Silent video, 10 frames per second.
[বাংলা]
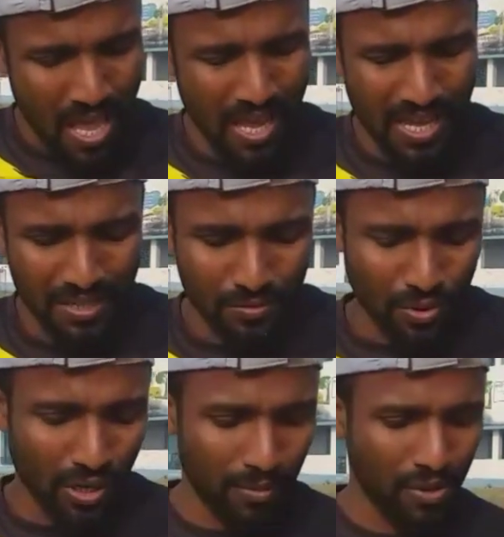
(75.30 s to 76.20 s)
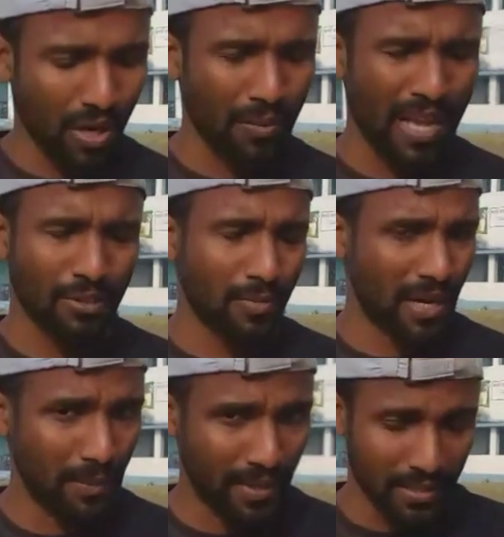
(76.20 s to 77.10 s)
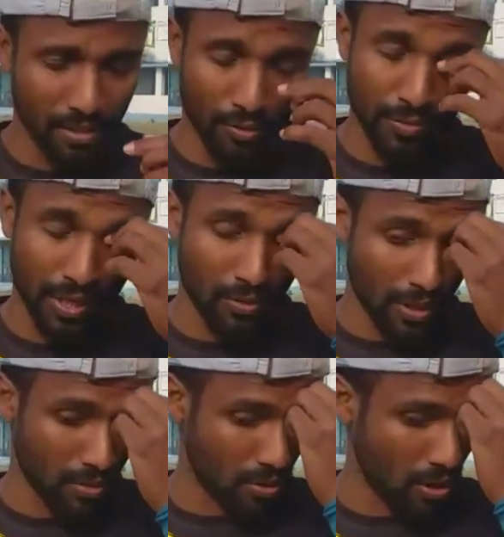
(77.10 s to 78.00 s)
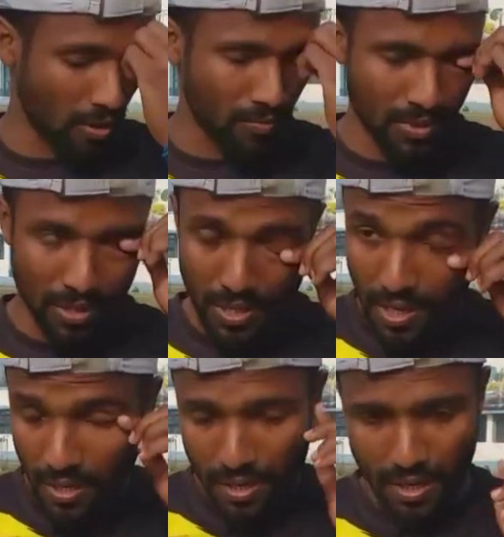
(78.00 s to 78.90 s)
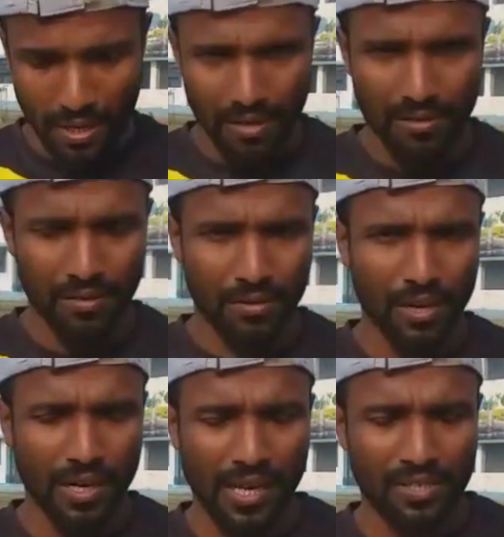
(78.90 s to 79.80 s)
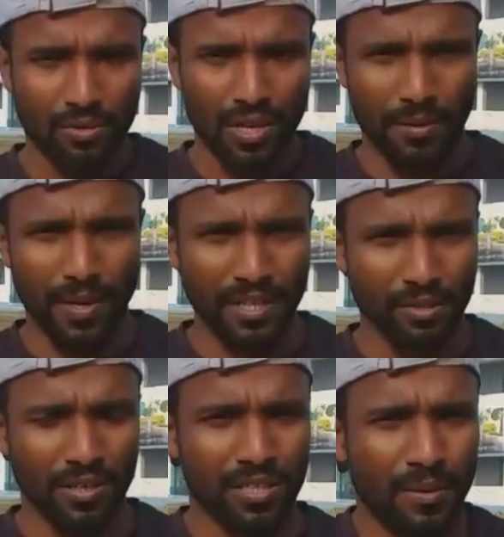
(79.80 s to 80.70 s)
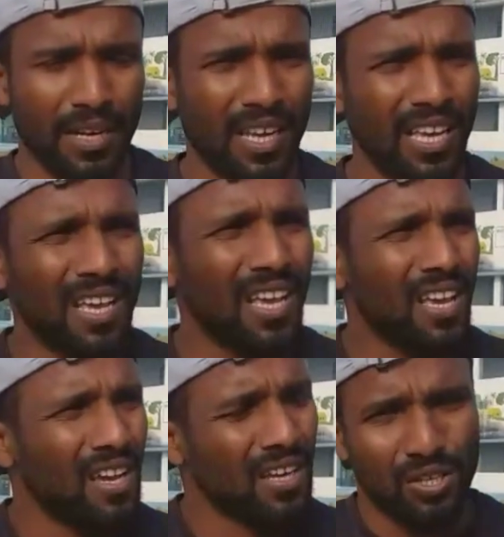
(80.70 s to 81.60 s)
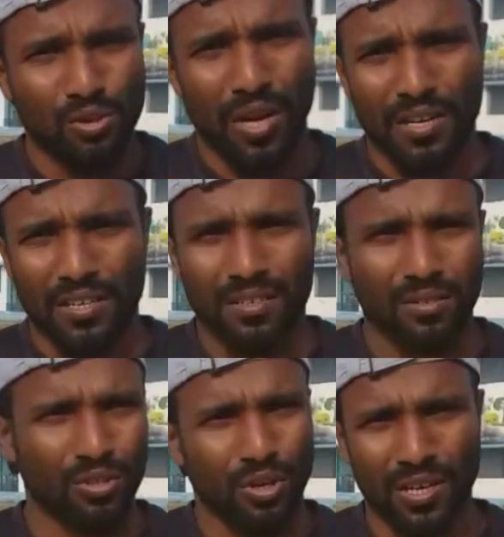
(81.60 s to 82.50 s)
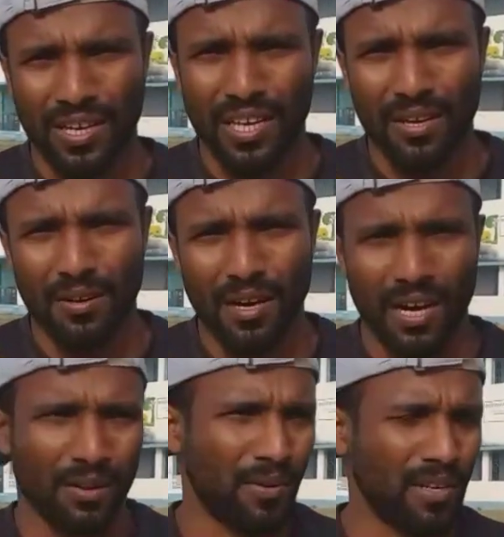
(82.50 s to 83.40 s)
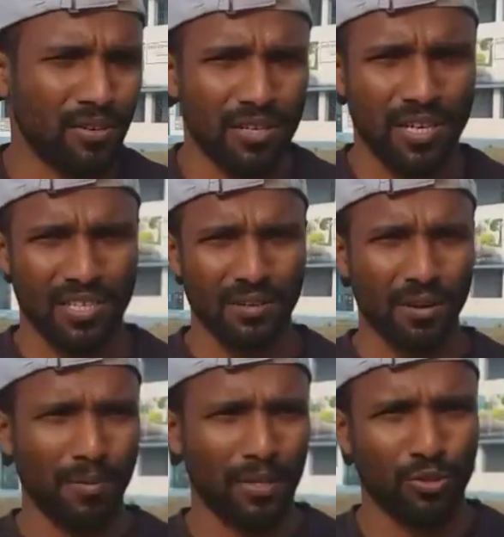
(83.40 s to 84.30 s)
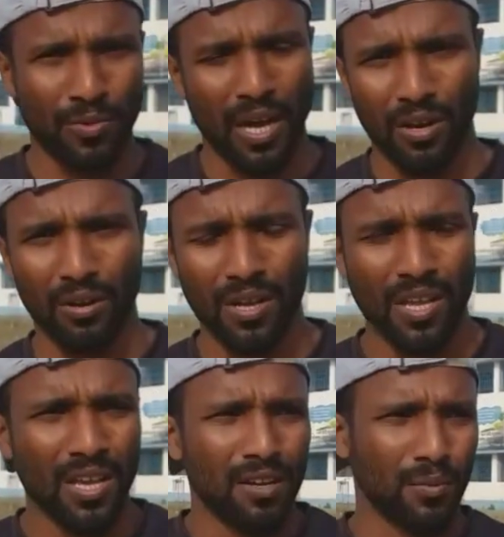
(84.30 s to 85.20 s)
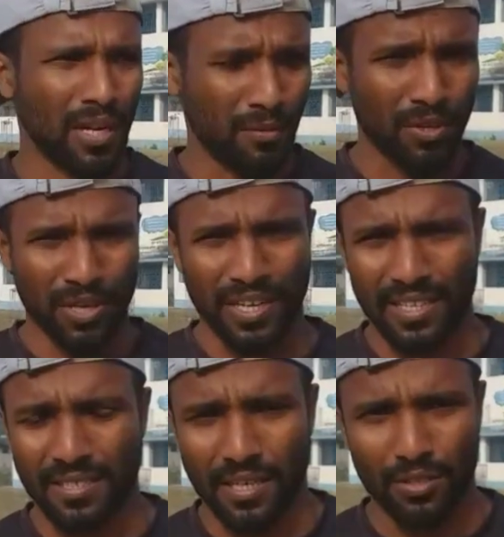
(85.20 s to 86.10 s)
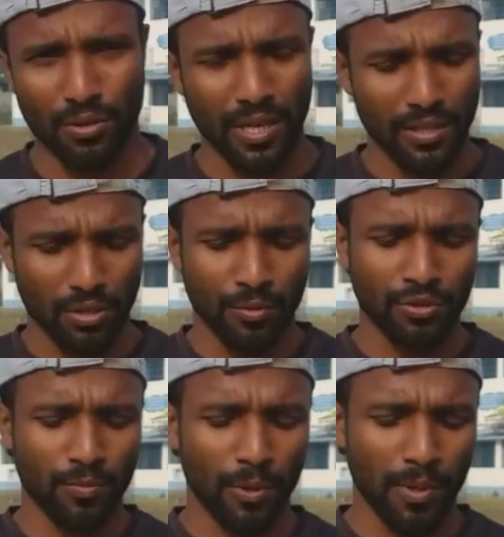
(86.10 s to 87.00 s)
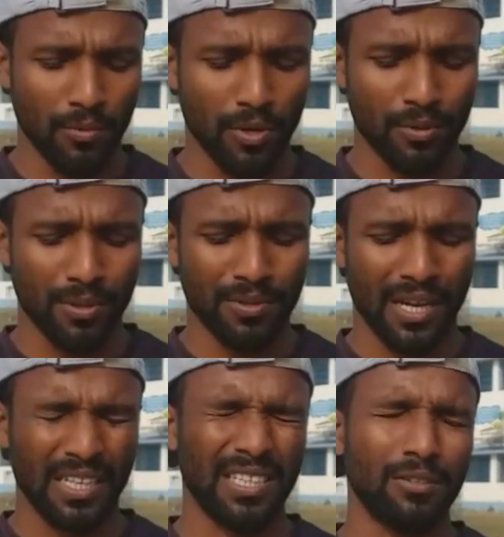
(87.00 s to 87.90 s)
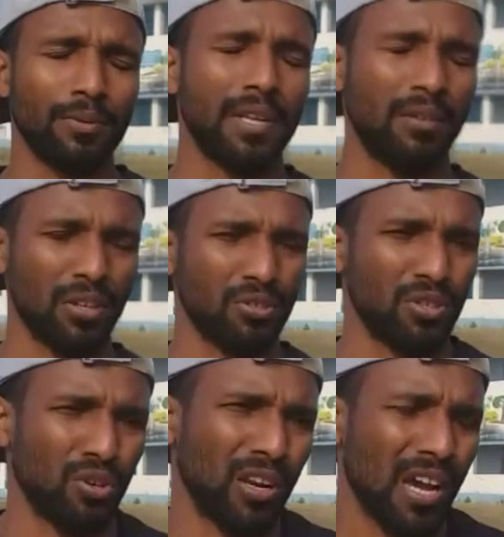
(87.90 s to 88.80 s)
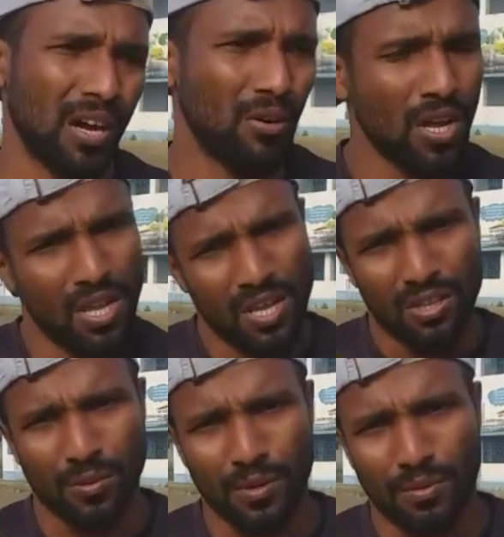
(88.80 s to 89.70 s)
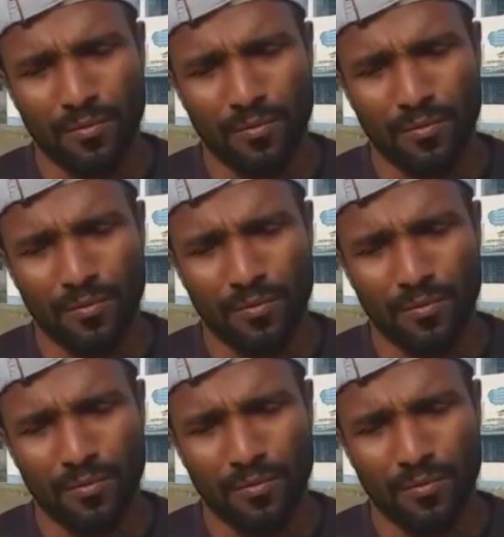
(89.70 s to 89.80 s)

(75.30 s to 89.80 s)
হ্যাঁ তো আমি সকালবেলা একদম খালি পেটে এসেছি ঘুম থেকে উঠে কোনো রকম হ্যাঁ কয়েকটা কাজ করে আমি বেরিয়ে চলে এসেছি মাঠে কিচ্ছু খাইনি শুধু জলটা খেয়ে আর ফ্রেশ হয়ে ঠিকঠাকভাবে বাথরুম না হলেও পেটের মধ্যে অনেক গ্যাস থাকে তো এই সমস্ত প্রবলেমগুলো প্রথমত আগের দিন তুমি ঠিক করে যদি জল না খাও তোমার